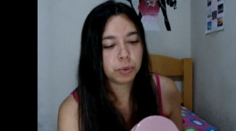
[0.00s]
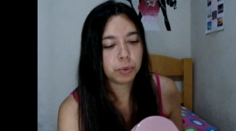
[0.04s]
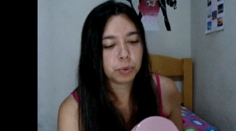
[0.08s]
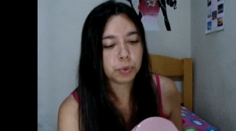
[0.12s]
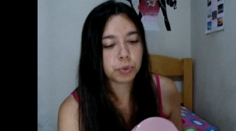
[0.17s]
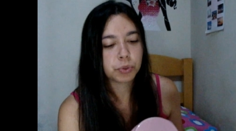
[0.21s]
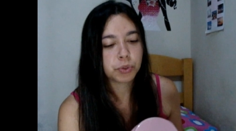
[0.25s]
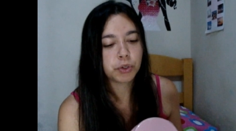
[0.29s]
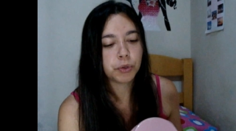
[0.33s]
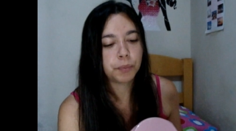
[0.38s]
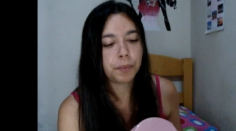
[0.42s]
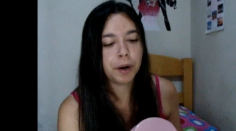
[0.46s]

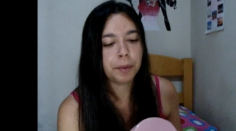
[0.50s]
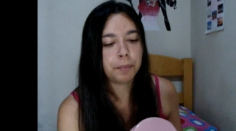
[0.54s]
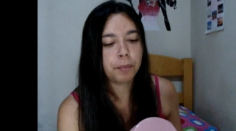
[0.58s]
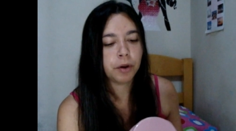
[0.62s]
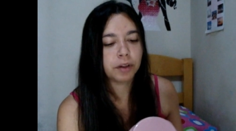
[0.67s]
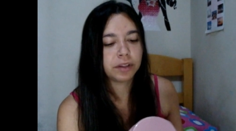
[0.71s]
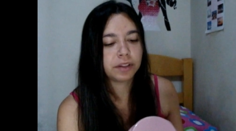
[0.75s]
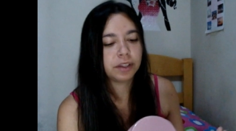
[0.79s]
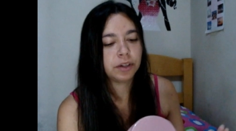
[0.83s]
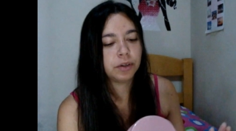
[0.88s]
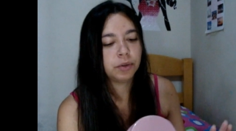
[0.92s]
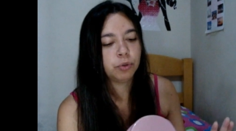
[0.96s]
O Super
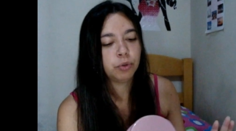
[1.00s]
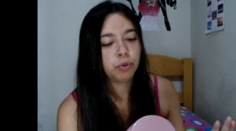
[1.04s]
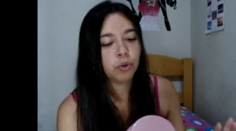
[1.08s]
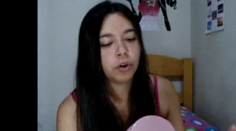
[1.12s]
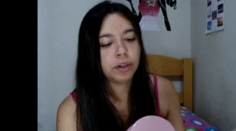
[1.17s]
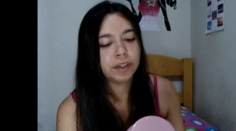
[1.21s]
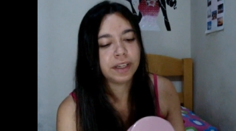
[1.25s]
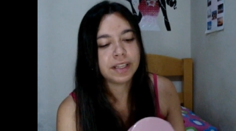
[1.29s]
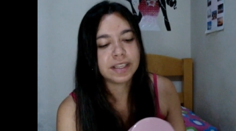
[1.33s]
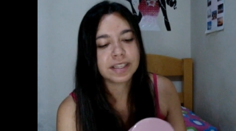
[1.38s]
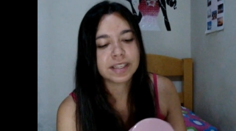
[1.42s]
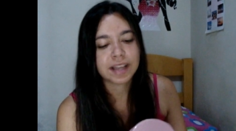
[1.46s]
Potão
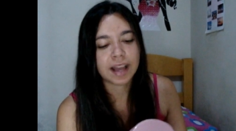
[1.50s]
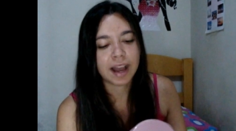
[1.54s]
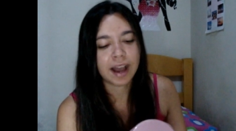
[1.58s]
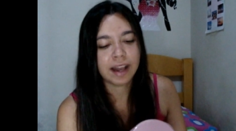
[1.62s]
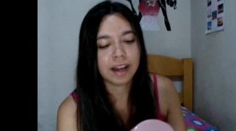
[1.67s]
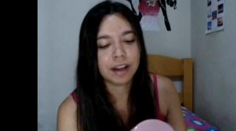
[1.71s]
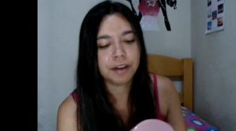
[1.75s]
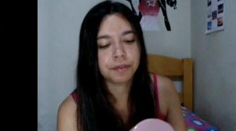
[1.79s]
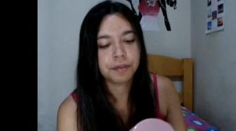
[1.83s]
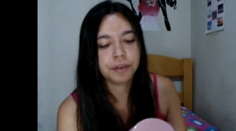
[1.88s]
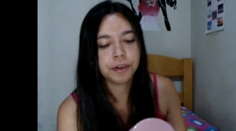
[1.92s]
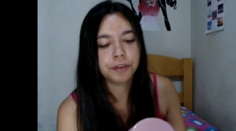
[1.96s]
Dona
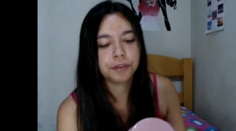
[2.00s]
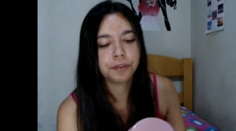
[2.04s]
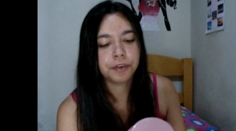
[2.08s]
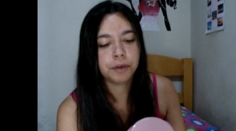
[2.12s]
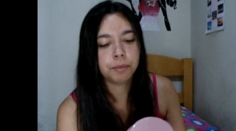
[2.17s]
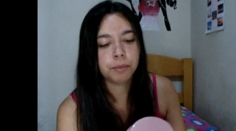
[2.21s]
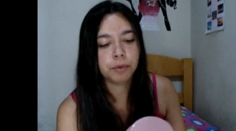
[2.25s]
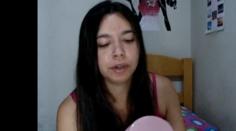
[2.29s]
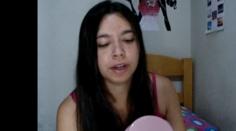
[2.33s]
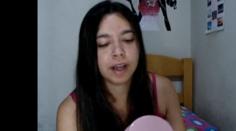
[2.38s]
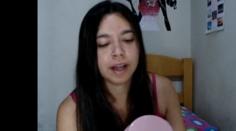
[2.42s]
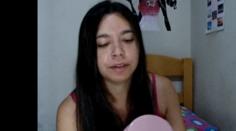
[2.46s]
Escala foi
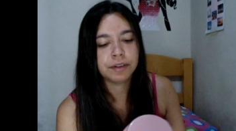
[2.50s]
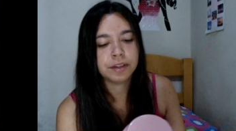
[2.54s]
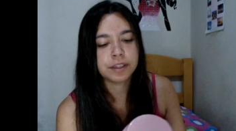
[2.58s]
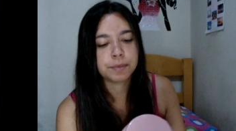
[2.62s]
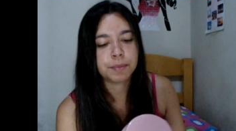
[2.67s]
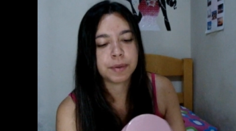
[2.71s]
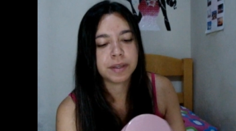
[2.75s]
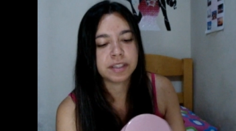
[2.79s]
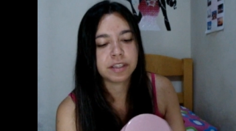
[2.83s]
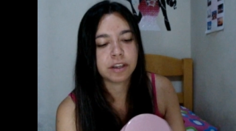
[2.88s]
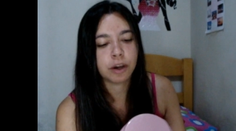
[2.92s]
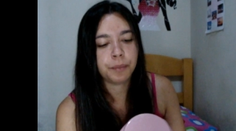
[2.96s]
formulado
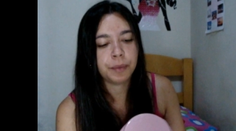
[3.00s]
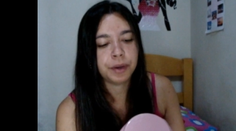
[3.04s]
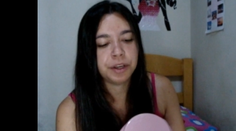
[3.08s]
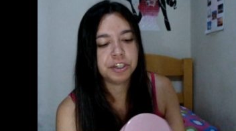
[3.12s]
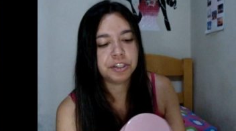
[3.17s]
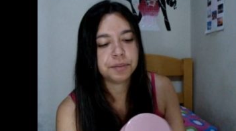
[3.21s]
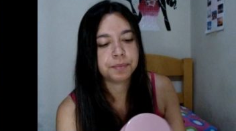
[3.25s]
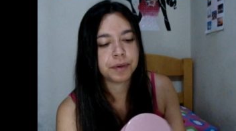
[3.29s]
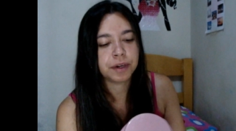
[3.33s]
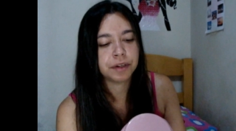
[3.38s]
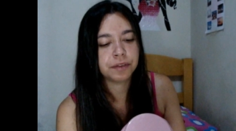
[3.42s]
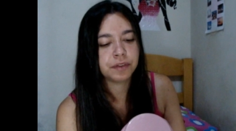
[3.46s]

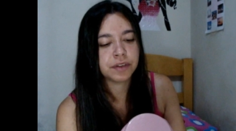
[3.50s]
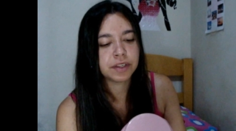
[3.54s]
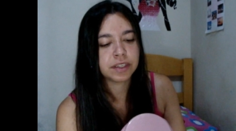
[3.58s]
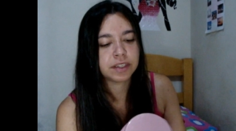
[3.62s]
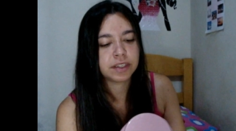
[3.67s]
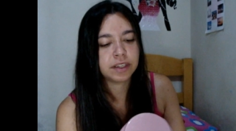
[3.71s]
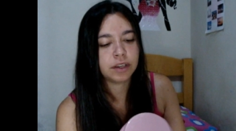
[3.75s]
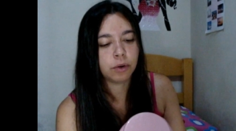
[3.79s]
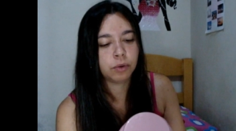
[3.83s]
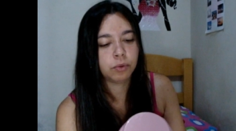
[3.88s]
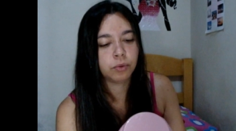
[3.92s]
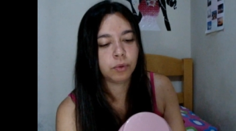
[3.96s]
especialmente para
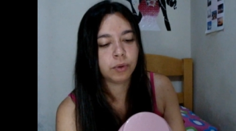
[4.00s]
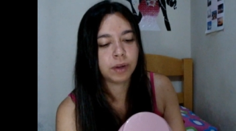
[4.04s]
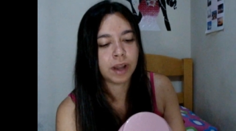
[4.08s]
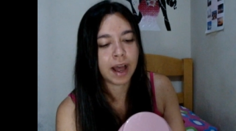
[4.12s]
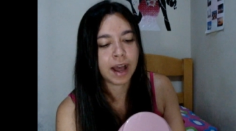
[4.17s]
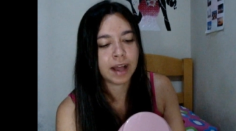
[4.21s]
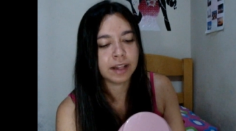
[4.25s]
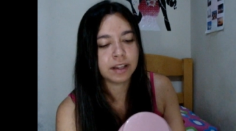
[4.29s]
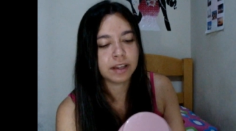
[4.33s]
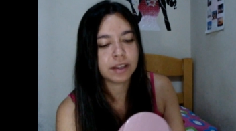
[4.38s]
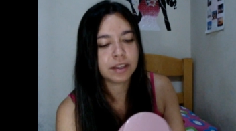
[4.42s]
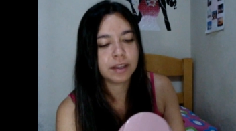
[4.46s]
você,
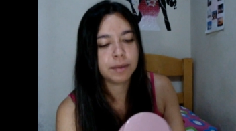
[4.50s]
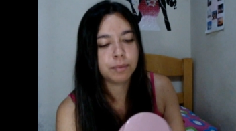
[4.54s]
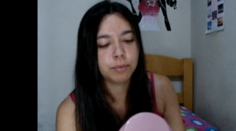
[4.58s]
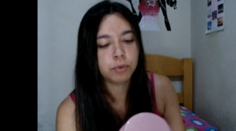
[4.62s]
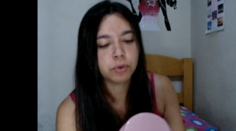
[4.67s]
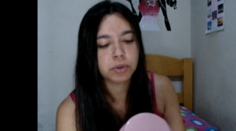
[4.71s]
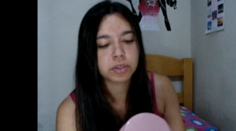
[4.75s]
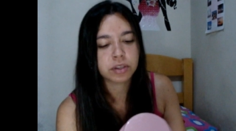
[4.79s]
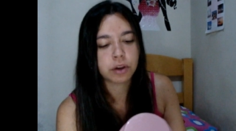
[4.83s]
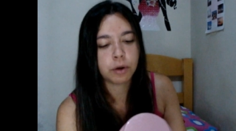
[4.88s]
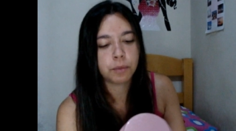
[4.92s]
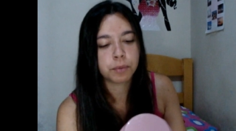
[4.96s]
ondulada, que
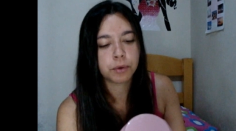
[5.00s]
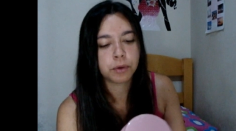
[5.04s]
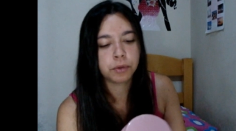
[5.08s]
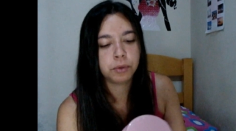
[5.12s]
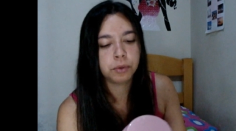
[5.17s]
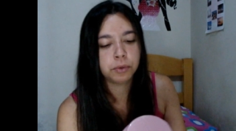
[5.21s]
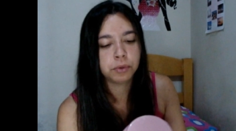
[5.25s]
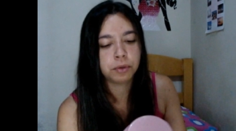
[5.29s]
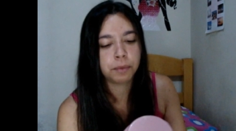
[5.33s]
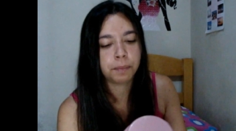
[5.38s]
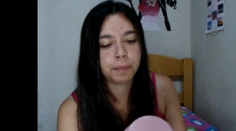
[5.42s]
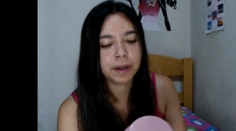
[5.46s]
busca um
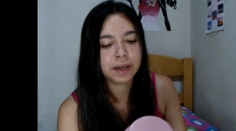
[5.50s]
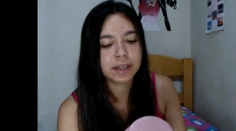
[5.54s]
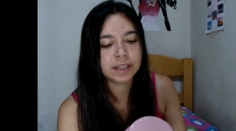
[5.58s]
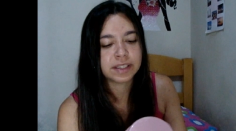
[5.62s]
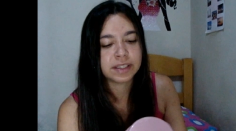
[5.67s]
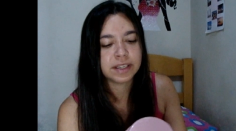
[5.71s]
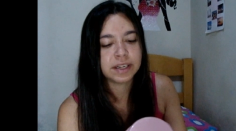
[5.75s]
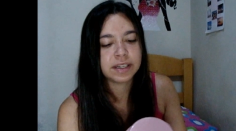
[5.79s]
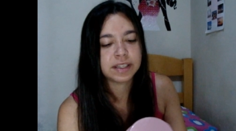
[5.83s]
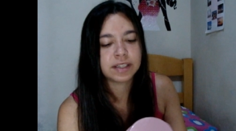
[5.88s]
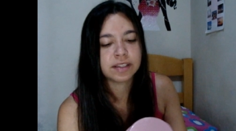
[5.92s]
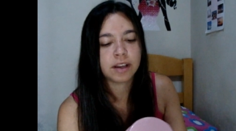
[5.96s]
produto para
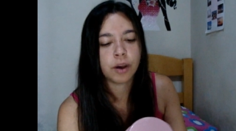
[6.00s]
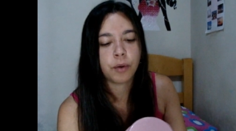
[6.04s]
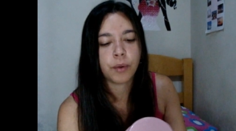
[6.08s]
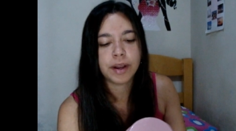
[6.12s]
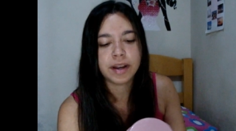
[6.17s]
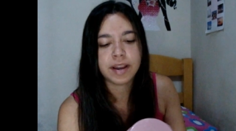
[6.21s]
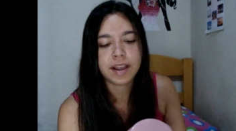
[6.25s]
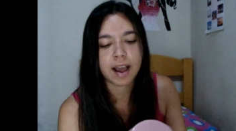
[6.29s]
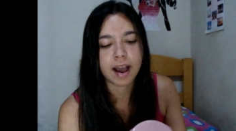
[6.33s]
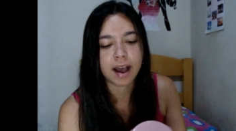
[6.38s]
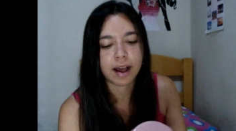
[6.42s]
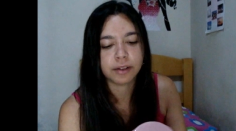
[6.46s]
ser seu
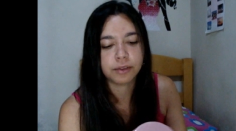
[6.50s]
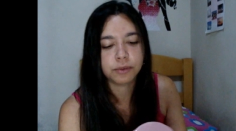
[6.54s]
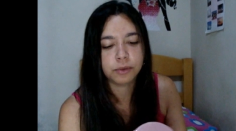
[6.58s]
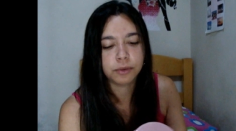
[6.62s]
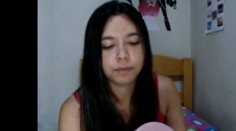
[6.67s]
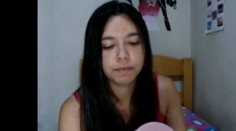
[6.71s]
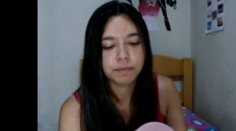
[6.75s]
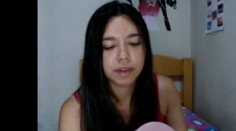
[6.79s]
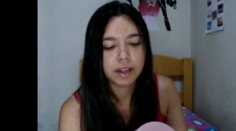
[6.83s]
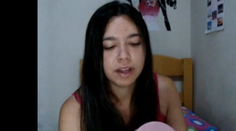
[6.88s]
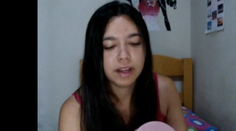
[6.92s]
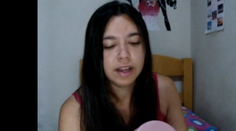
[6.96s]

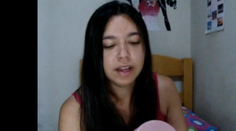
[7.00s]
aliado.